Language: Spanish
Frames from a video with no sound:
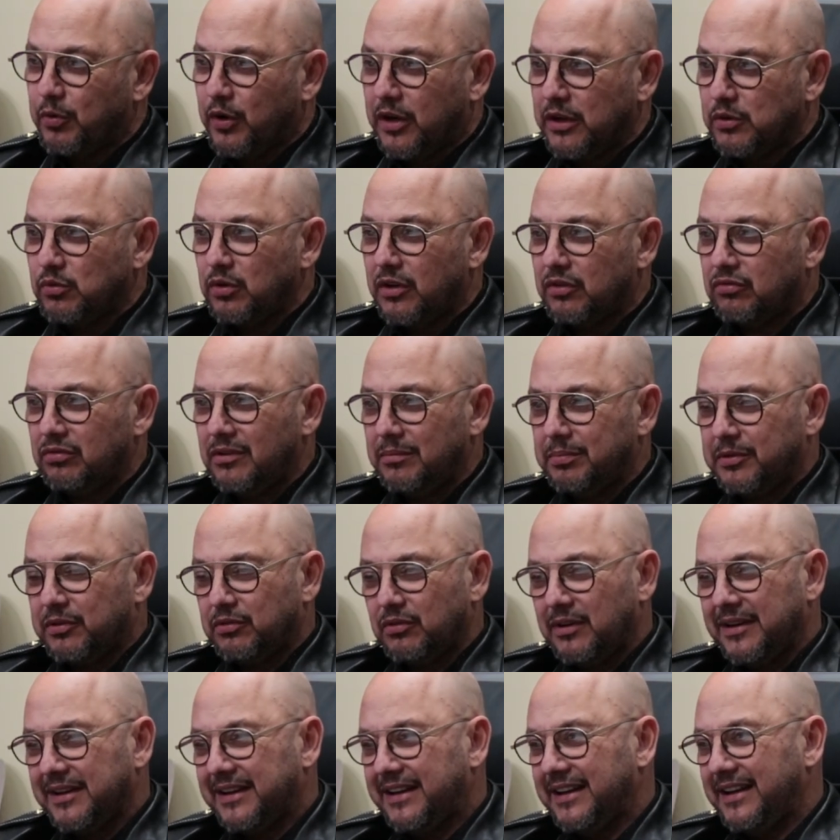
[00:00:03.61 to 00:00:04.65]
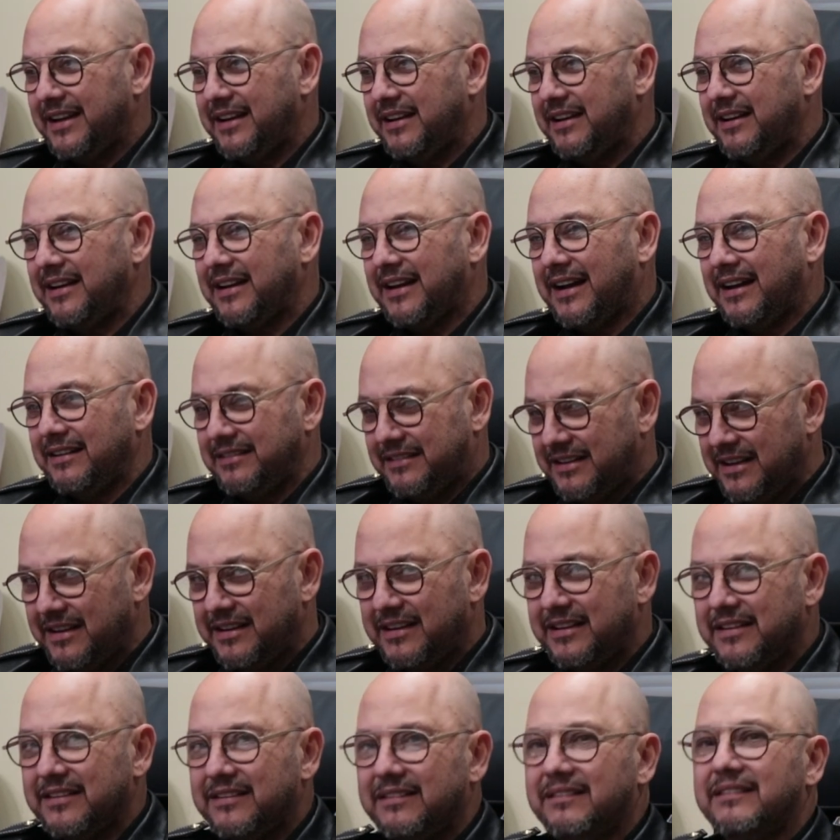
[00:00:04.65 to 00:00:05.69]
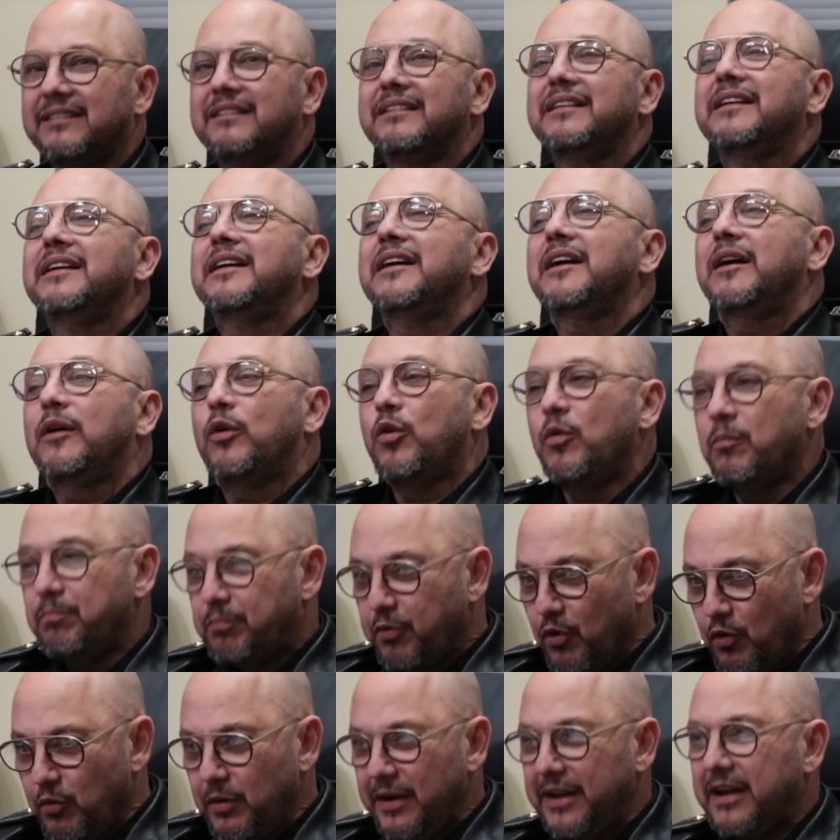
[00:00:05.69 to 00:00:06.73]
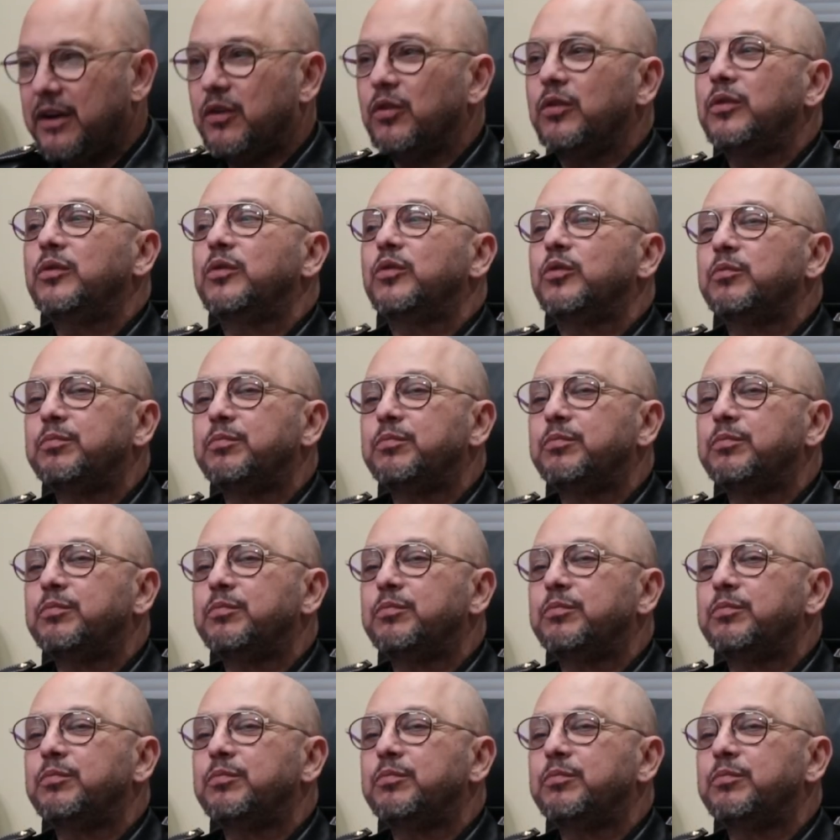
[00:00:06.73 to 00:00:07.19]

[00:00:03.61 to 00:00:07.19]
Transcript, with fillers: Porque tú eres una persona que ah, tienes un público,